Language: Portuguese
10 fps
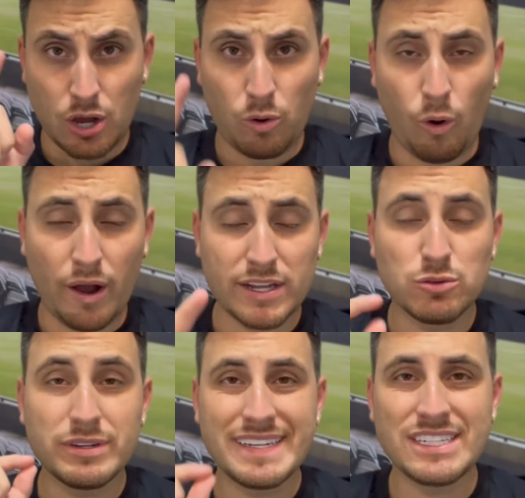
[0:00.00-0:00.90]
Corre
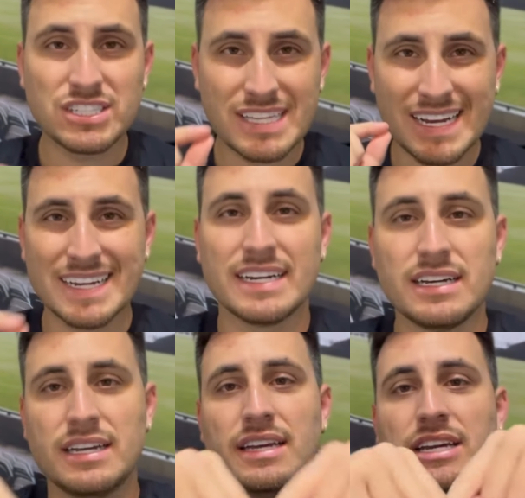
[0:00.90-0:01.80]
no Instagram
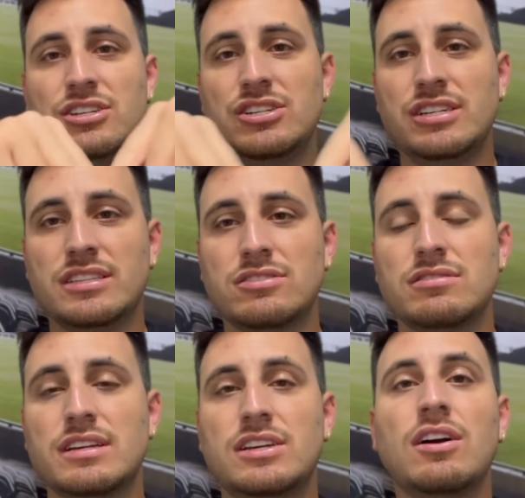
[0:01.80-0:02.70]
e digita isso
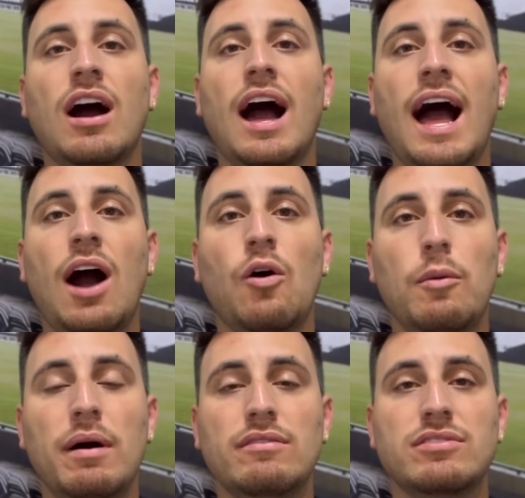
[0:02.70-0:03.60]
daqui, ó,
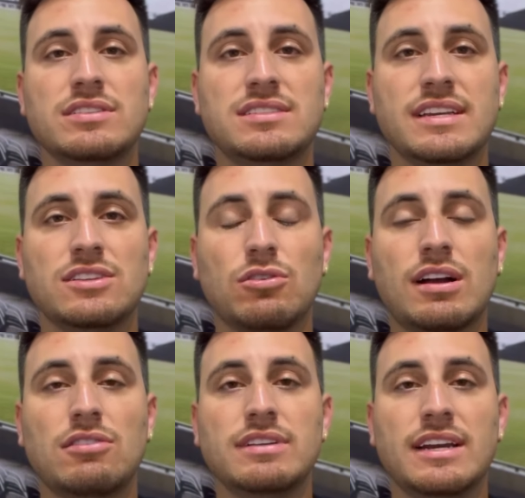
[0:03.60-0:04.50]
arroba você no
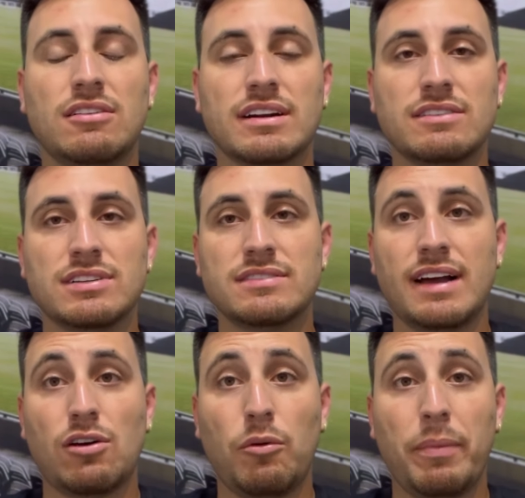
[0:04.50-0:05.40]
Caldeirão. Aqui você vai
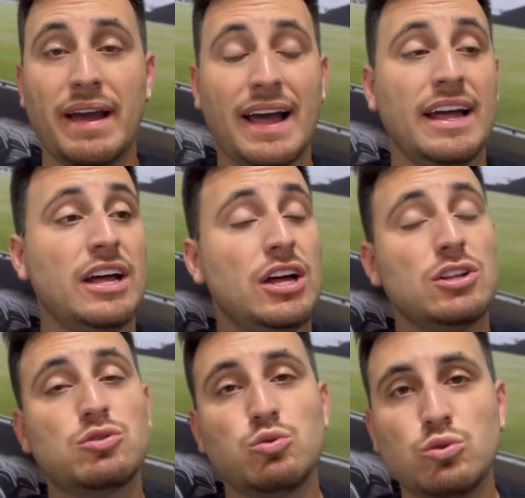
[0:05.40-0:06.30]
acompanhar
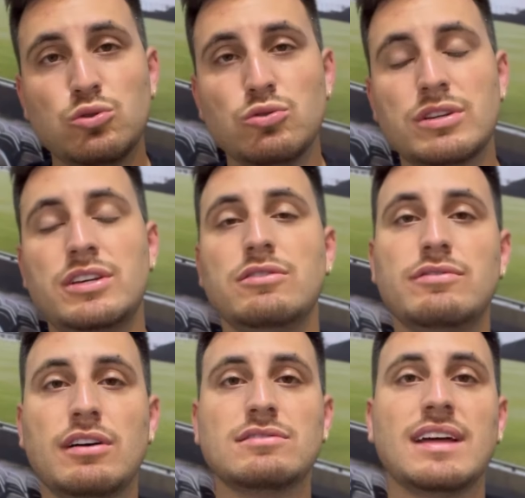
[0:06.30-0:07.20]
tudo que o
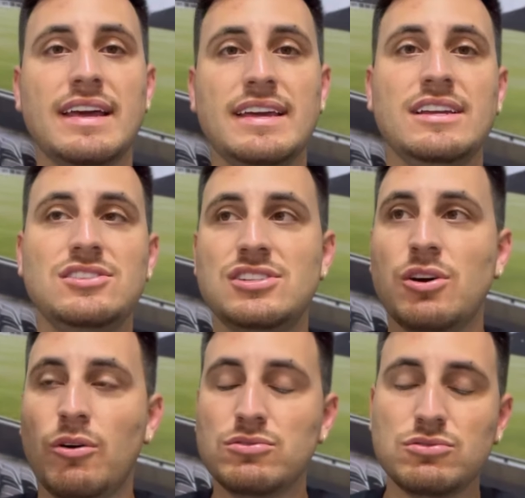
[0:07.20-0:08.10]
Voltair de
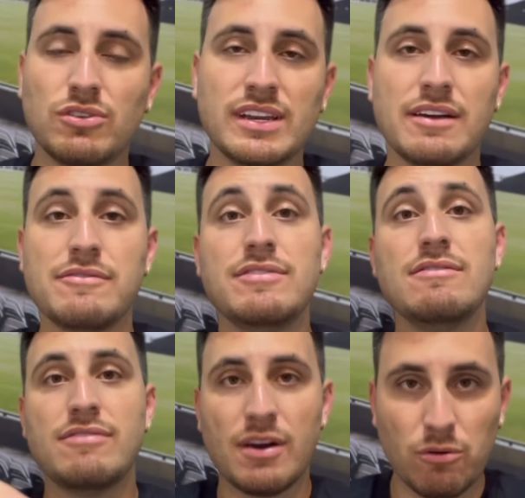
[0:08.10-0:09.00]
Rondônia
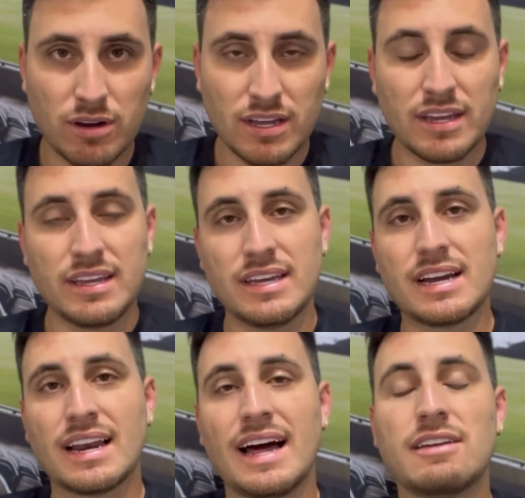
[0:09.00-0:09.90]
viveu e
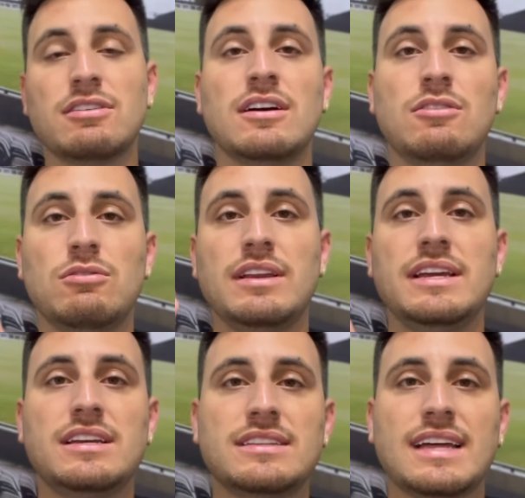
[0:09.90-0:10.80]
claro, o
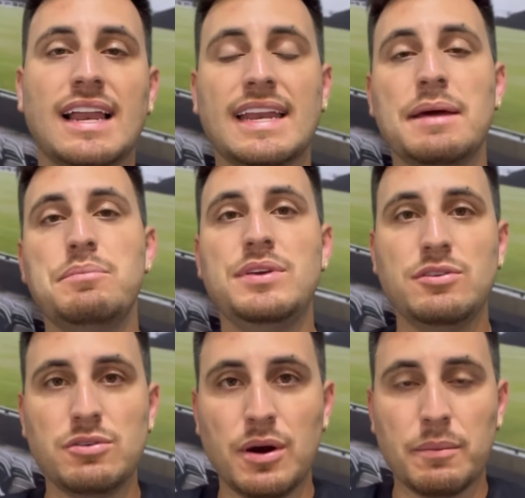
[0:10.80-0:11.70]
link está lá na
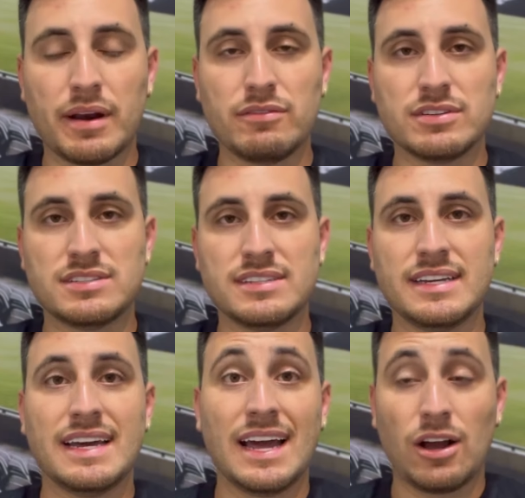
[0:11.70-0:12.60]
bio para
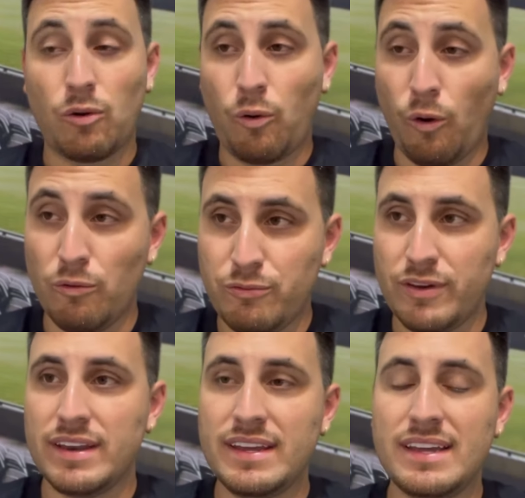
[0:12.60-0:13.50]
você
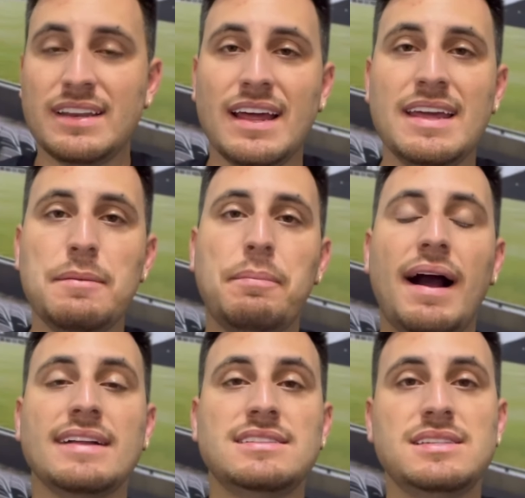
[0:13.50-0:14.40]
conferir, né, e
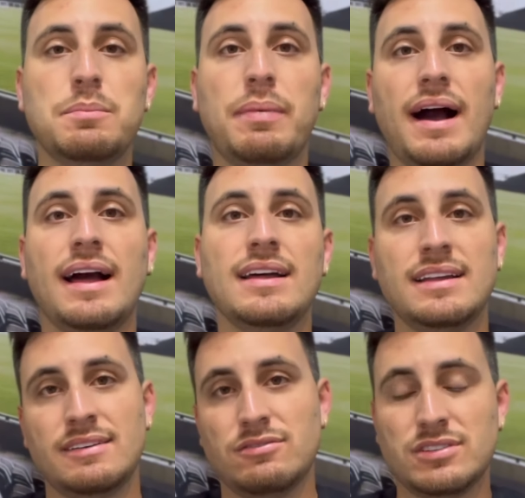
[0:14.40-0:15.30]
participar.
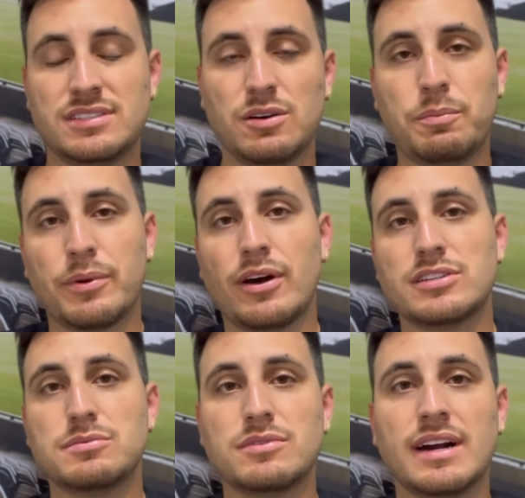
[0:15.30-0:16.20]
Você é o
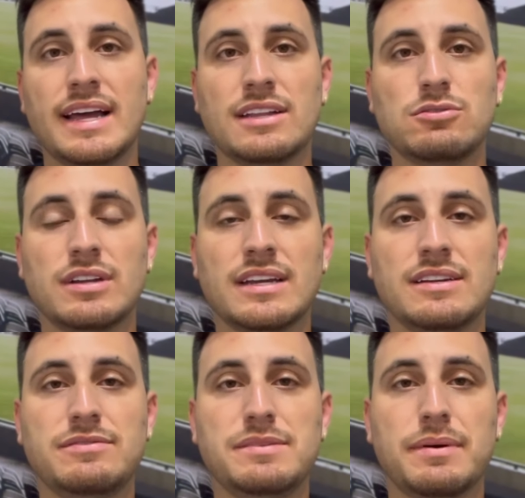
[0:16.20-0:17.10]
próximo ganhador
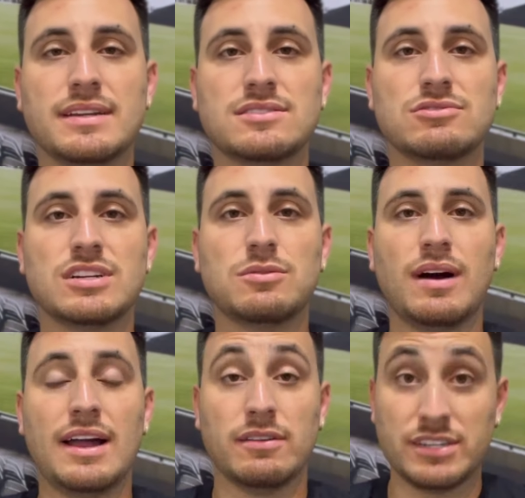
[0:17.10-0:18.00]
aí vir para São
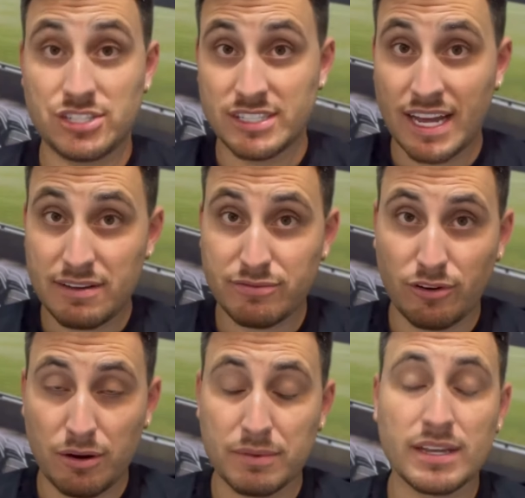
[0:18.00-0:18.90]
Januário antes da
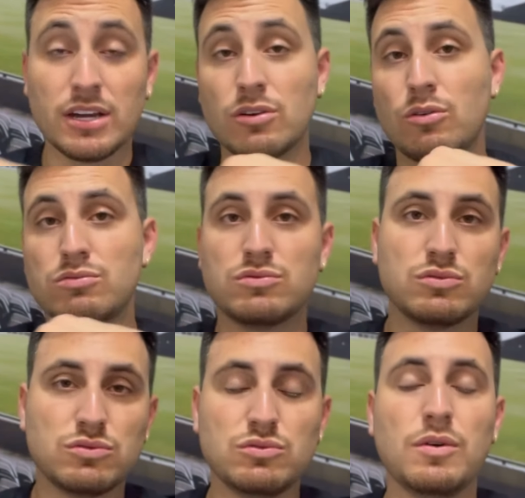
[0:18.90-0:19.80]
reforma, hein? com
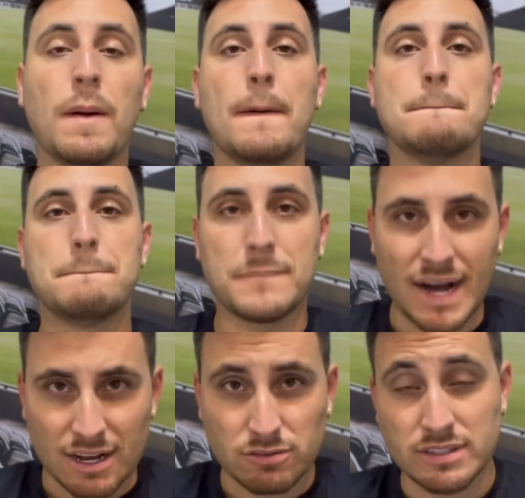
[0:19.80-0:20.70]
tudo
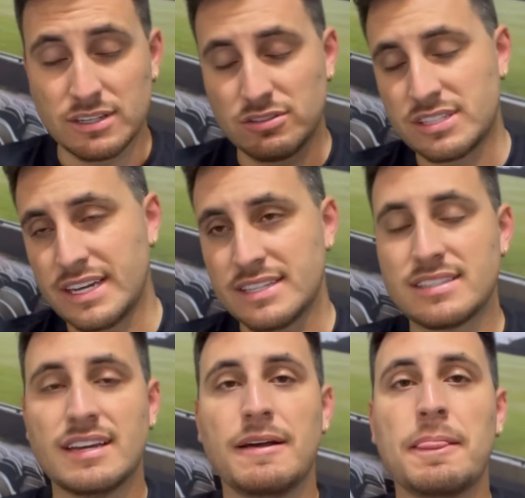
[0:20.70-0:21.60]
pago. E não
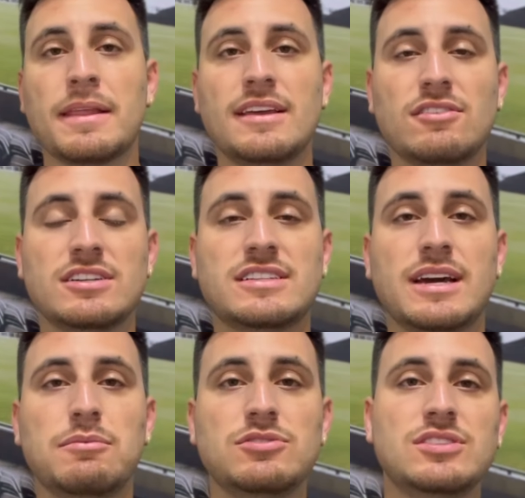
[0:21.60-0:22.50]
esqueça que nós
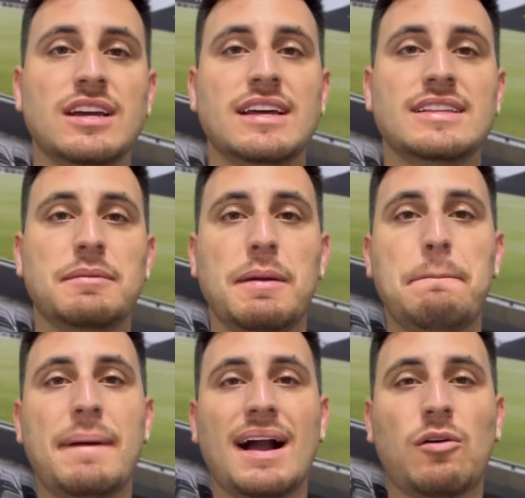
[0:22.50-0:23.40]
temos também
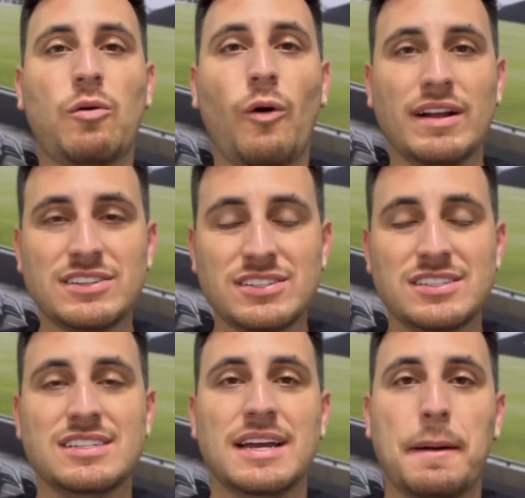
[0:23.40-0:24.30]

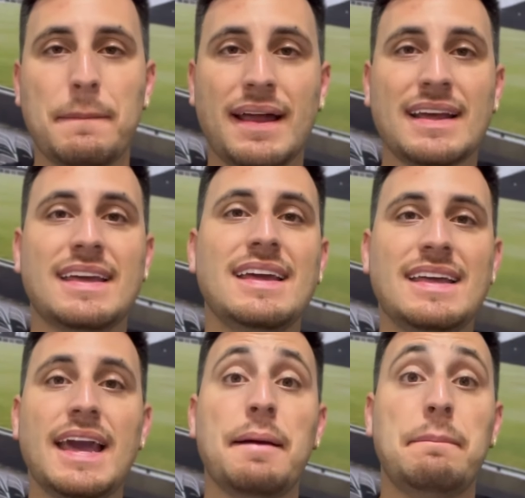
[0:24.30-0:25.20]
pacotes para quem
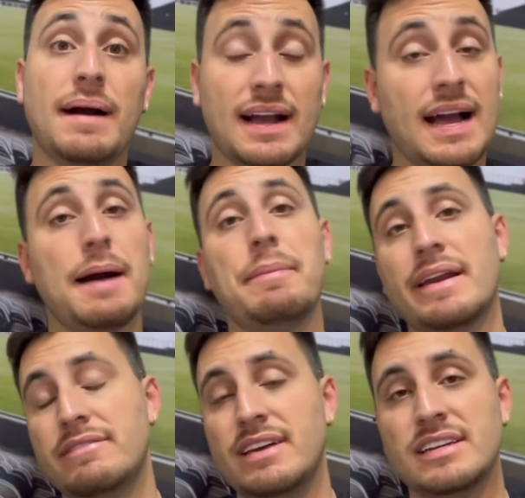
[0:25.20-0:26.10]
quer pagar
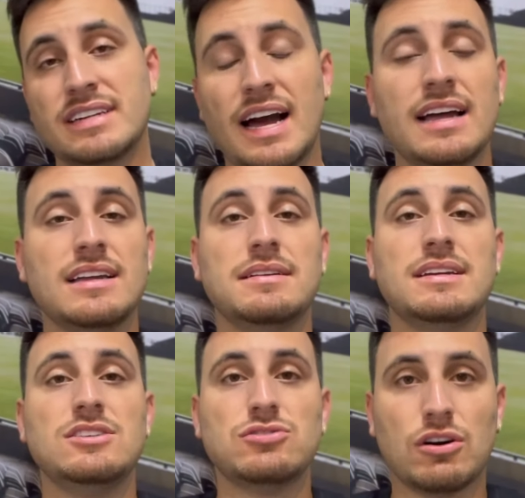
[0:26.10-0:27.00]
para viajar
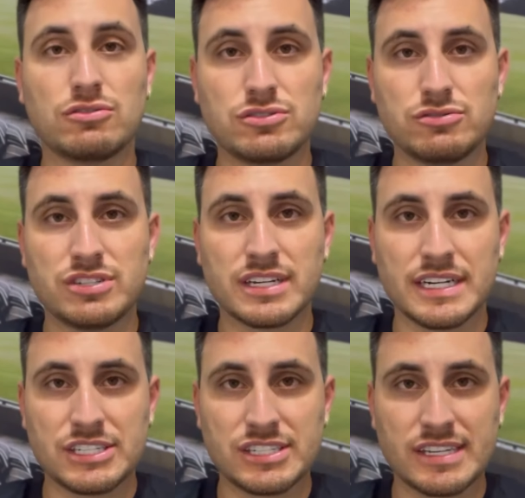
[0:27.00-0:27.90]
em Jogos do
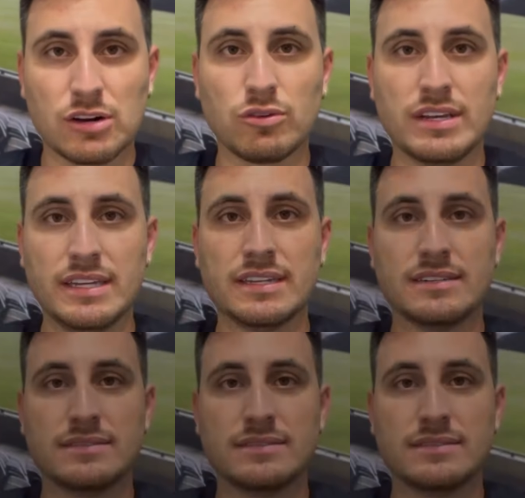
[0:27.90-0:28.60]
Gigante da Colina